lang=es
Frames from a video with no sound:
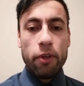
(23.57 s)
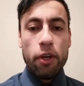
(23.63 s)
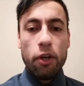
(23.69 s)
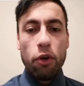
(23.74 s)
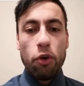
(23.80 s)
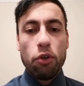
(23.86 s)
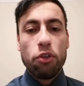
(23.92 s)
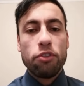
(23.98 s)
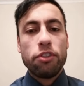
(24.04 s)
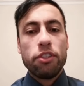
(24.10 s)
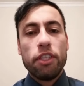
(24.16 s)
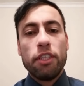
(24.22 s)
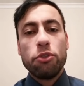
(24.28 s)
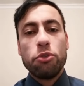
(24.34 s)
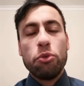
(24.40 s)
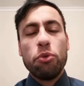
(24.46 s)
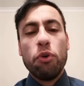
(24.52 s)
conocían a
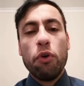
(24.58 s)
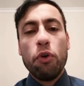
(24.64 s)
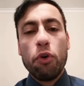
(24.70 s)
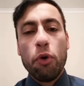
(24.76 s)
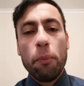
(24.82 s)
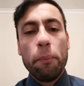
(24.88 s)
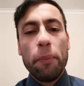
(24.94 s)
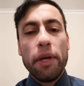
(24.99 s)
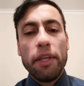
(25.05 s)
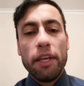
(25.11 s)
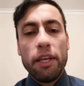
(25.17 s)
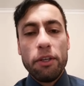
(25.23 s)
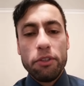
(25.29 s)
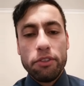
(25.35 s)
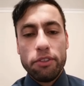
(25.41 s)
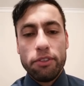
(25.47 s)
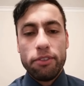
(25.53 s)
sus nuevos
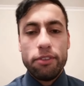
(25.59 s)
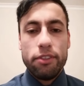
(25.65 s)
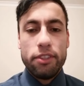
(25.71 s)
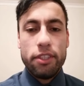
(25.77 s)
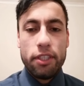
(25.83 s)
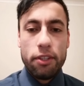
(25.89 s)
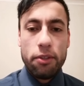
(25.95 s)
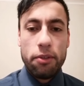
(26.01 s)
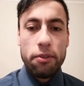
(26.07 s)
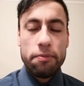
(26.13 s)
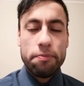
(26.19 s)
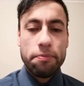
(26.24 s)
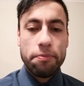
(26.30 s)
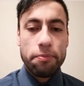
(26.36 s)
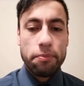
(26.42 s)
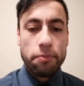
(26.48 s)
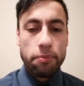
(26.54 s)
compañeros, ¿cierto?
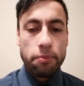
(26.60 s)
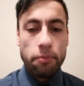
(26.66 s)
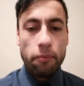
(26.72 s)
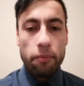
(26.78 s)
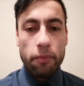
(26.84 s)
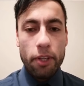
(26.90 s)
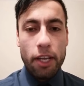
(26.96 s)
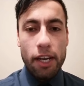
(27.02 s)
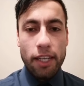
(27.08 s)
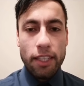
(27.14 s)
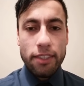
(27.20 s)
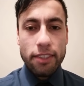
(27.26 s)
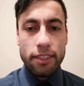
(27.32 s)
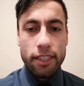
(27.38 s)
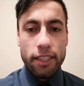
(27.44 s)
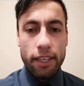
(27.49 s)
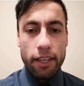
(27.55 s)

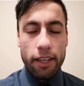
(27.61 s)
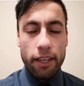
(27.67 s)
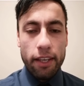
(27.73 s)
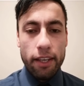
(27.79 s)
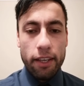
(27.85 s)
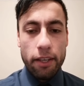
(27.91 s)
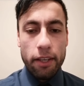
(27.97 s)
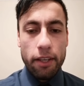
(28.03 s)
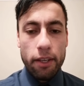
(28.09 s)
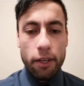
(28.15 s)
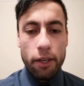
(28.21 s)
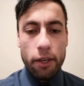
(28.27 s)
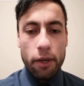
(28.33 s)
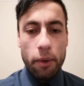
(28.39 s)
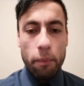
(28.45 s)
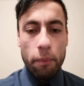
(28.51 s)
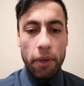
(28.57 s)
Así que
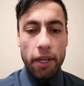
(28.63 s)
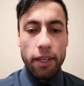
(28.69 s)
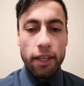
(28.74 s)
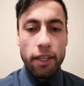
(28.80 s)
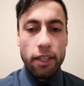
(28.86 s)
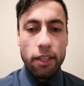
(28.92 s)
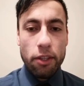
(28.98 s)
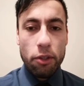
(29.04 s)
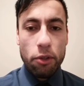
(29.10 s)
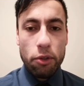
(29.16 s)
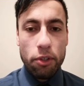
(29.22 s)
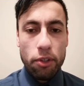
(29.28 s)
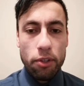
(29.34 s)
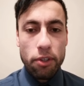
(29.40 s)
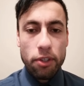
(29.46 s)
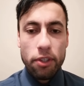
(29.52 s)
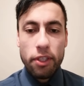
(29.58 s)
para quienes
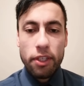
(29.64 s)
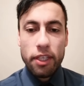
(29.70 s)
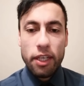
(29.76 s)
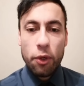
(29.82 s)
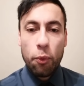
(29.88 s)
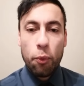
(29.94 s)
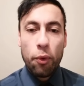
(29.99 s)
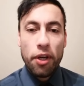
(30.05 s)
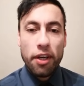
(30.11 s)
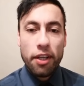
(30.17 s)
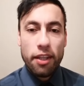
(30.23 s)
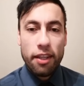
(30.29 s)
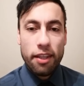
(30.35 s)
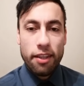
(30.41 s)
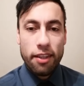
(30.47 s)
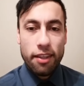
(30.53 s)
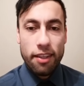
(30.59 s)
no
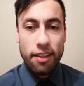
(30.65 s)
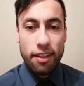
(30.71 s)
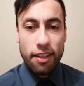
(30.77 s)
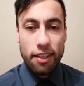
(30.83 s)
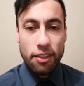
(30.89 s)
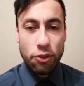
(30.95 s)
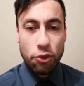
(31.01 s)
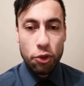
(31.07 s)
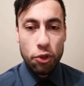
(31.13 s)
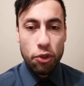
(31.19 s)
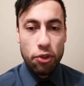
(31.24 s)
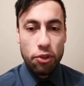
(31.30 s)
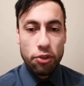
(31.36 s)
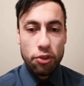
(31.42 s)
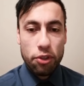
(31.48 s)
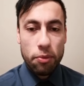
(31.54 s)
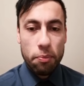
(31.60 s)
recuerden quien soy yo,
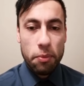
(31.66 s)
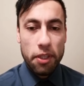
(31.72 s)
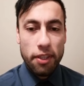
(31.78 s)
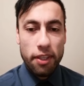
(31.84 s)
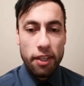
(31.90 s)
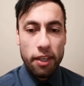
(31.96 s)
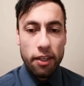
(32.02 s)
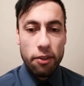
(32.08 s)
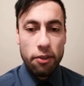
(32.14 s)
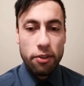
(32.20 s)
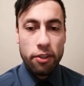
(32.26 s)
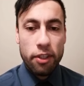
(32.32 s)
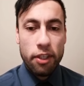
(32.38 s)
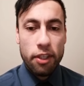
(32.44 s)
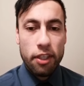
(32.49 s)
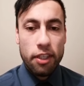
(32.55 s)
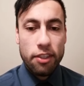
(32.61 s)
soy Mr. Aarón,
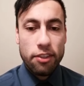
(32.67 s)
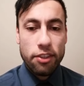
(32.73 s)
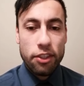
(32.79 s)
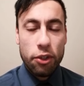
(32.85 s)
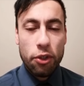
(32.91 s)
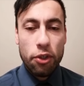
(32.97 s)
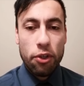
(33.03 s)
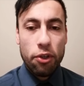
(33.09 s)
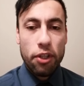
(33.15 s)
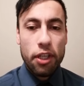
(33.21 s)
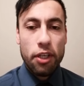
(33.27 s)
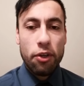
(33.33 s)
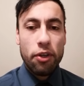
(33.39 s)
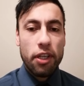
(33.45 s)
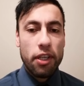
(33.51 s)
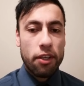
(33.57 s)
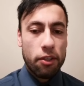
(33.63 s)
psicólogo del
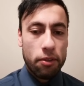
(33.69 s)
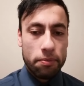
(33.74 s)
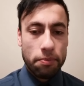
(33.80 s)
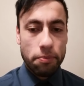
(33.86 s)
colegio.